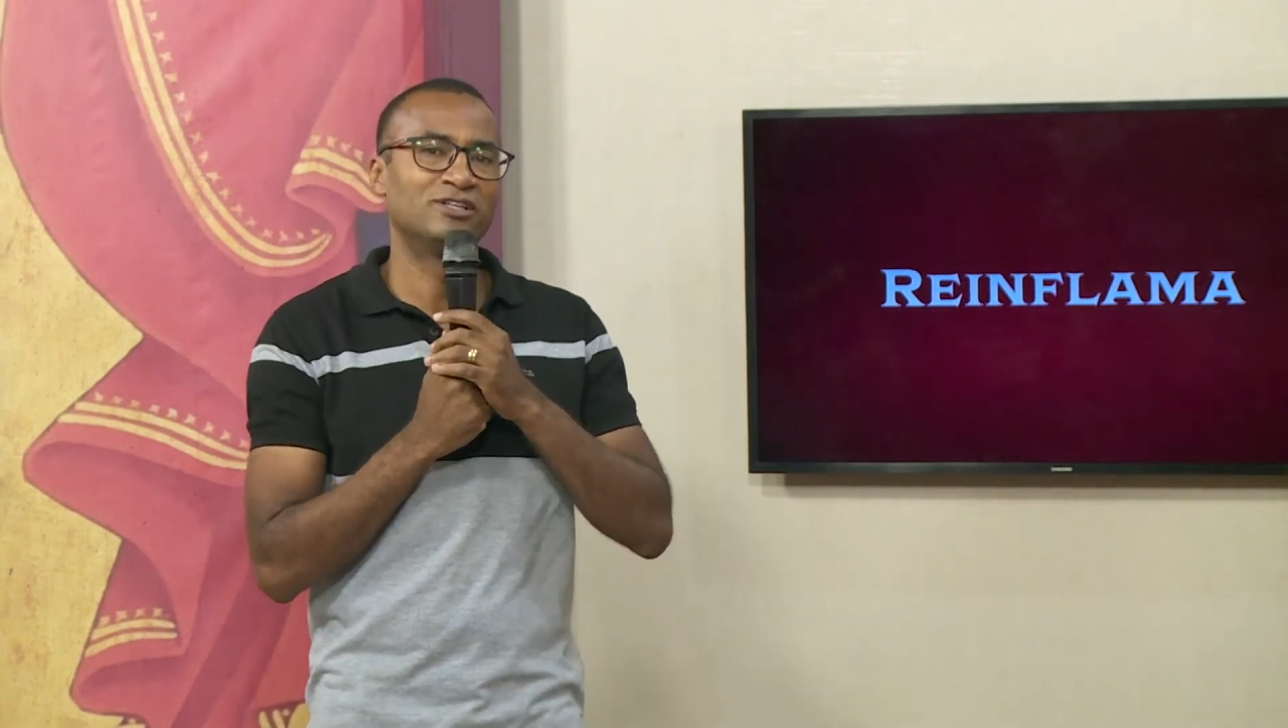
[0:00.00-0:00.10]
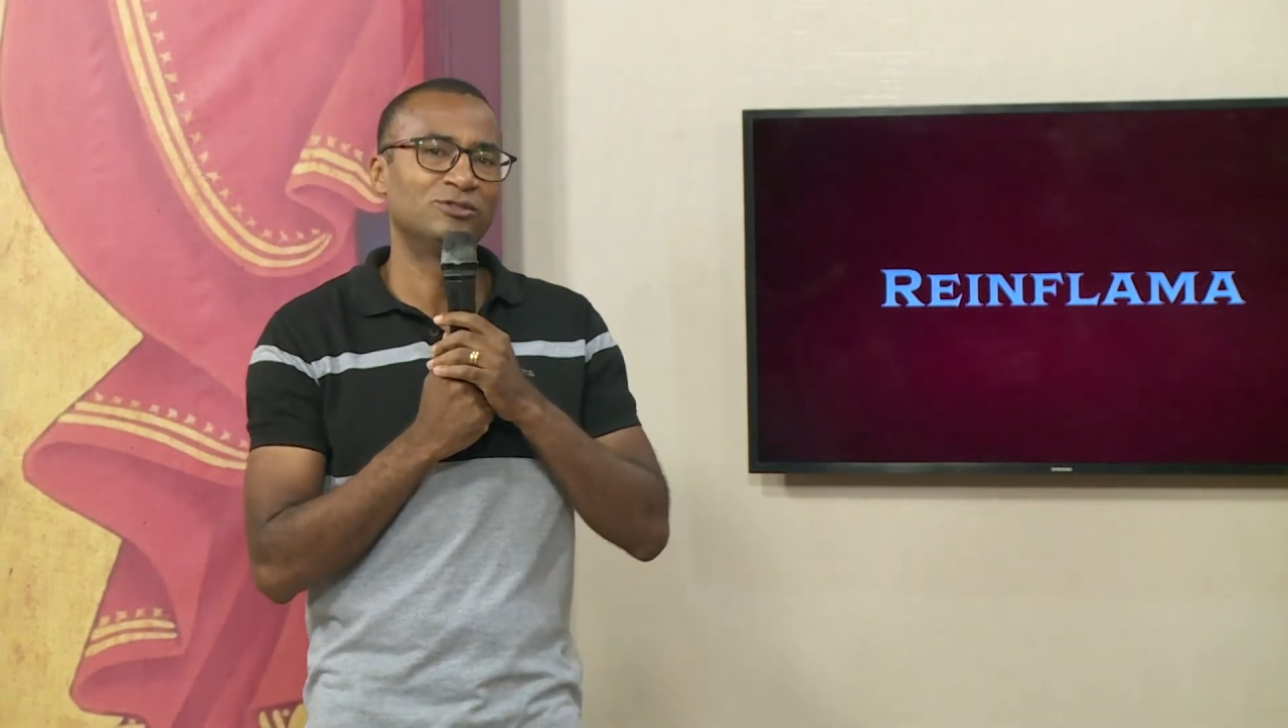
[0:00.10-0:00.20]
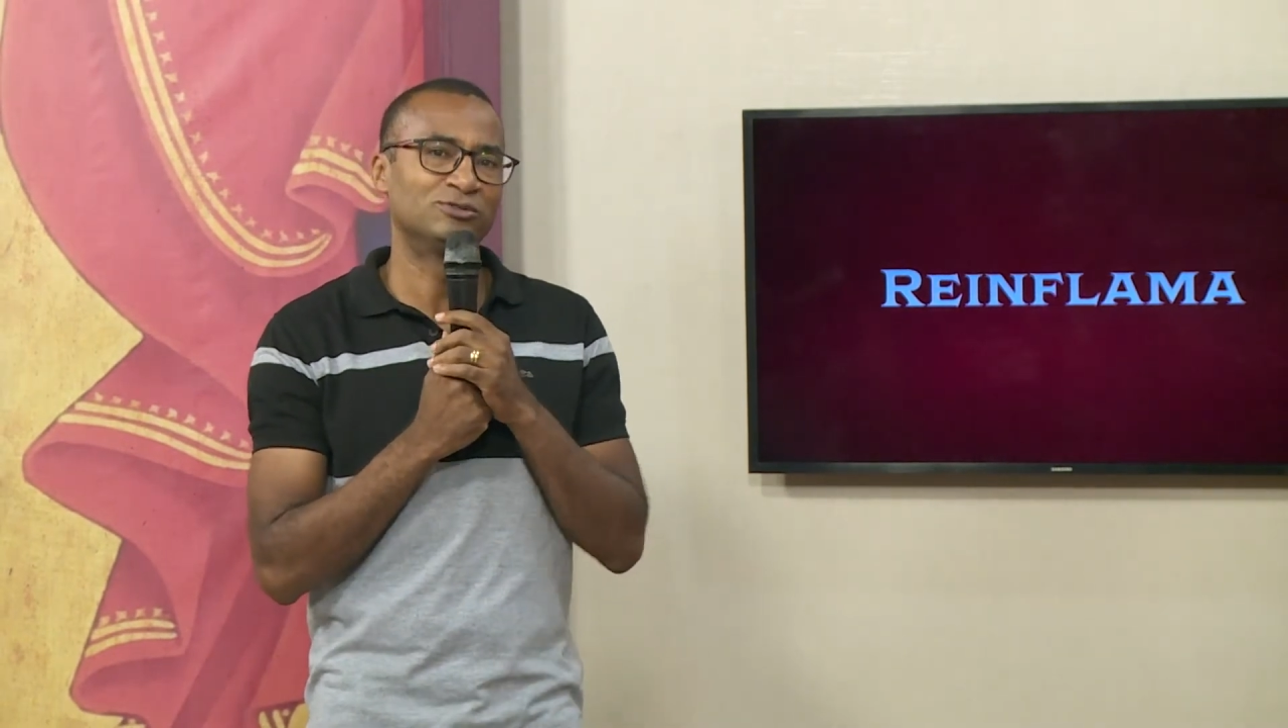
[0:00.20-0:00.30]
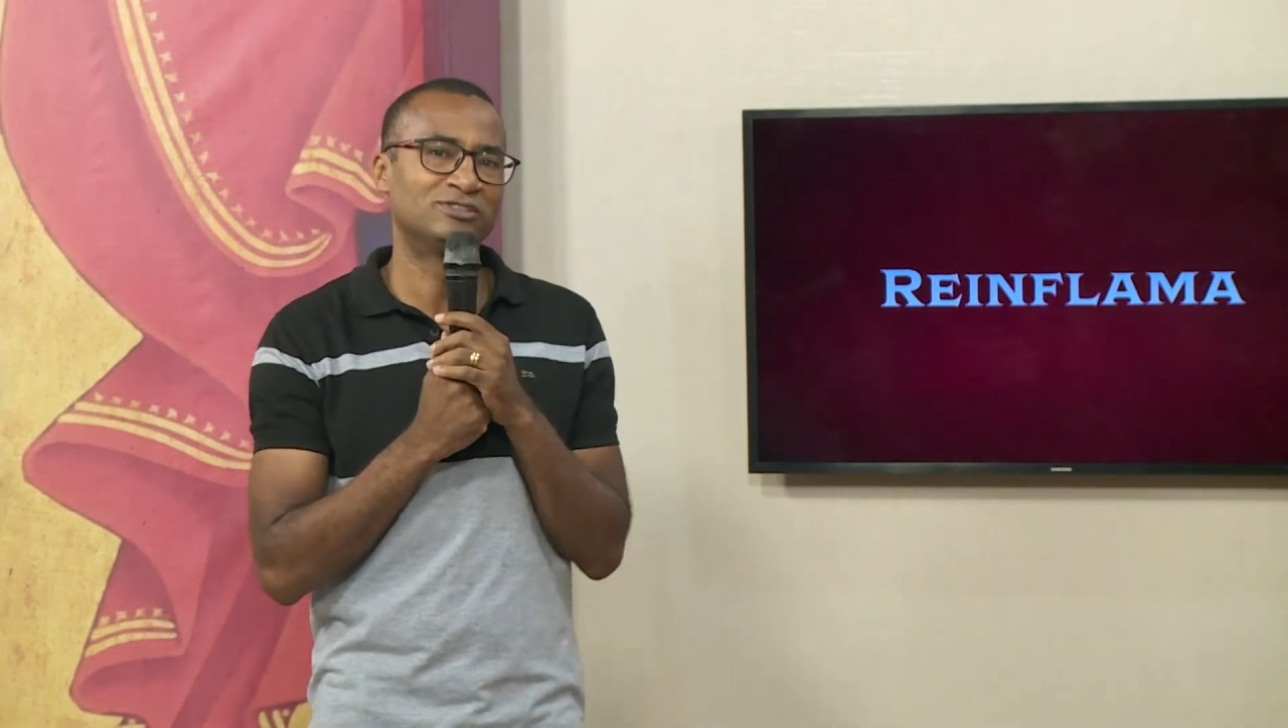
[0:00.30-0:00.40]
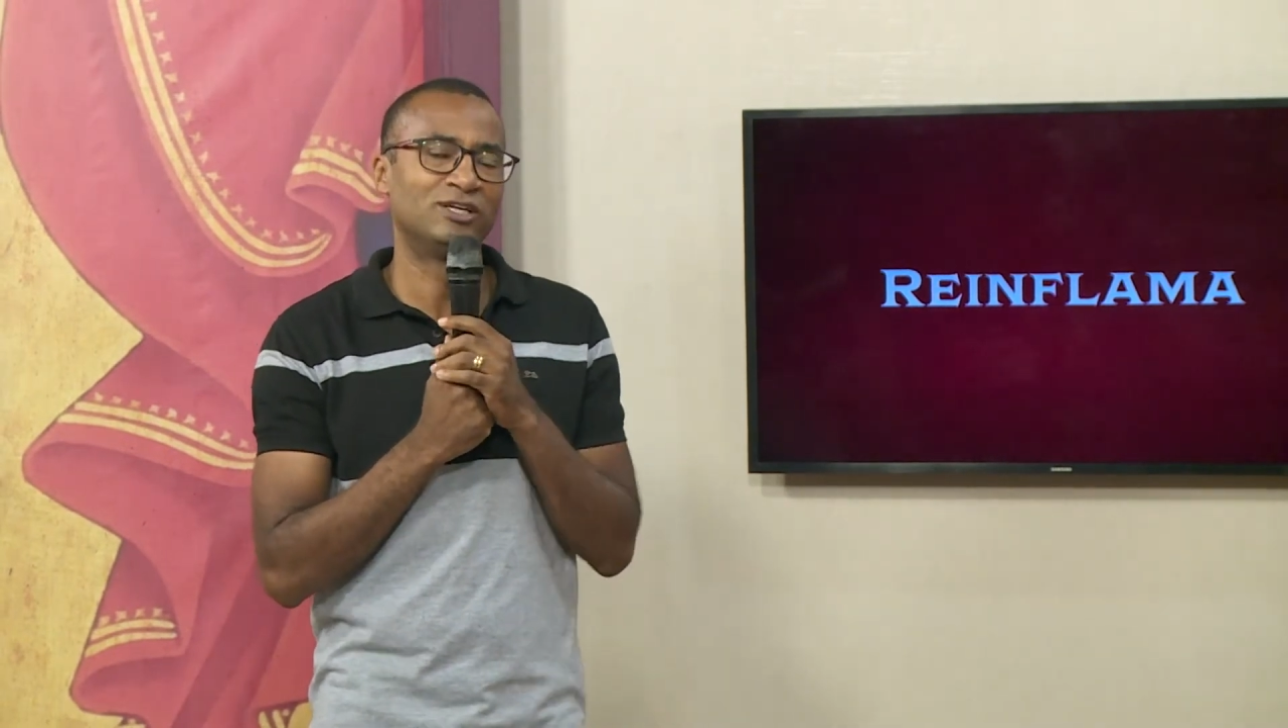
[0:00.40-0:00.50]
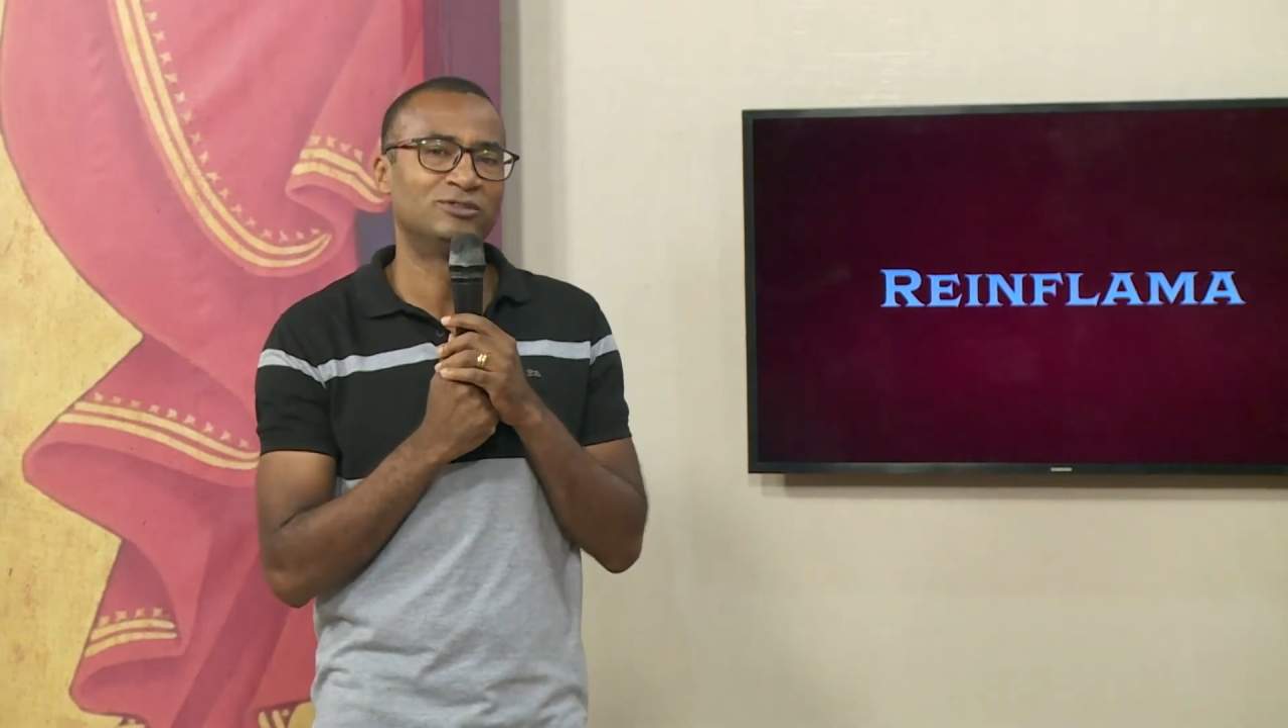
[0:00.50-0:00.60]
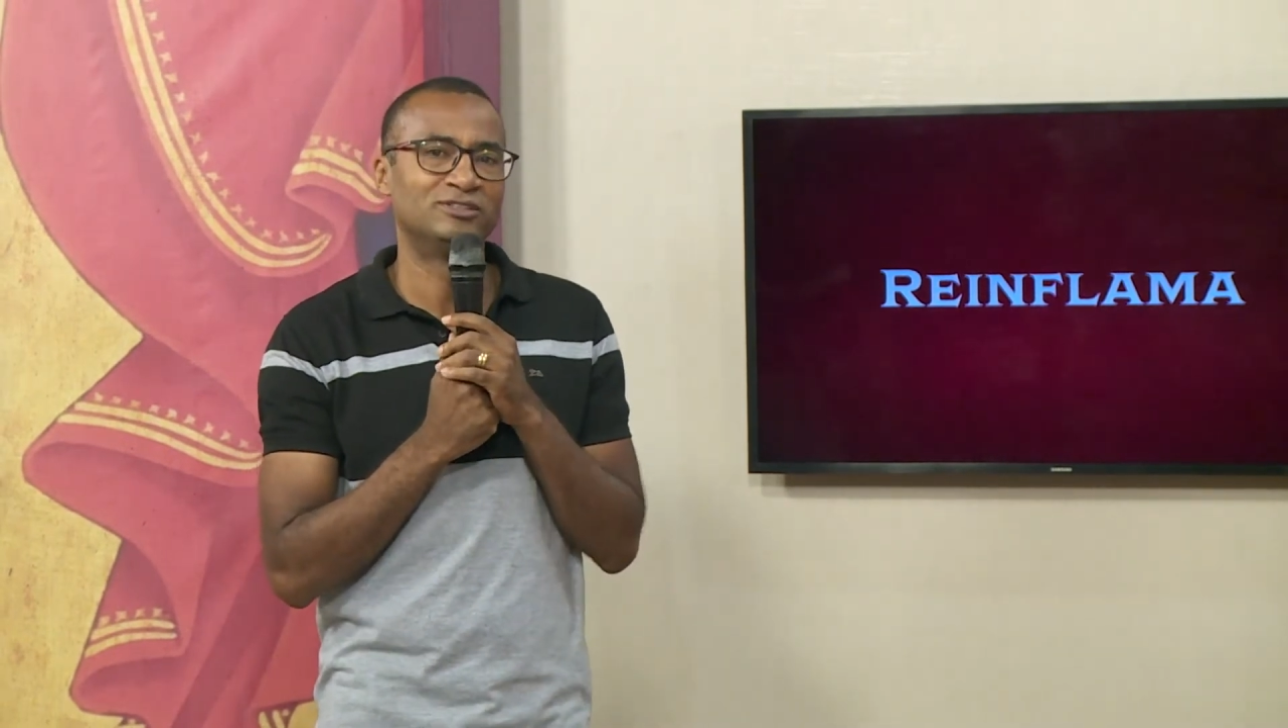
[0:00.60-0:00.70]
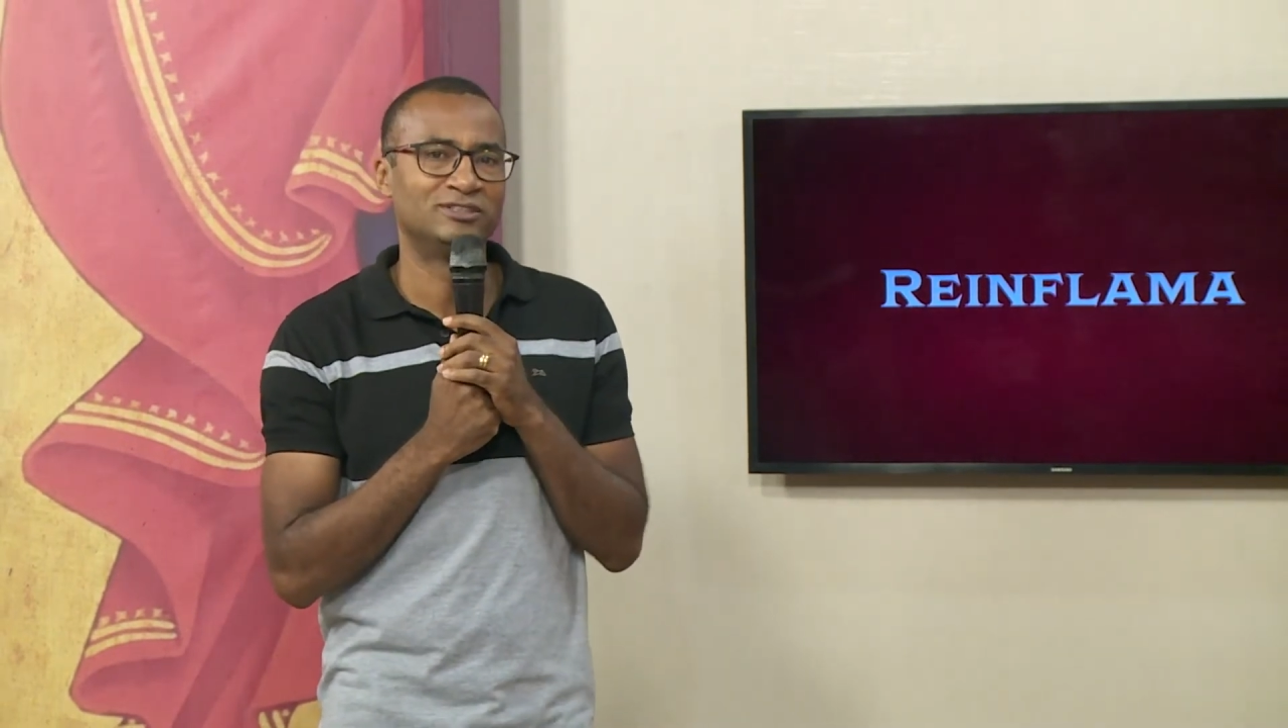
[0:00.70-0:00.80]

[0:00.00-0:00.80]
nos deu.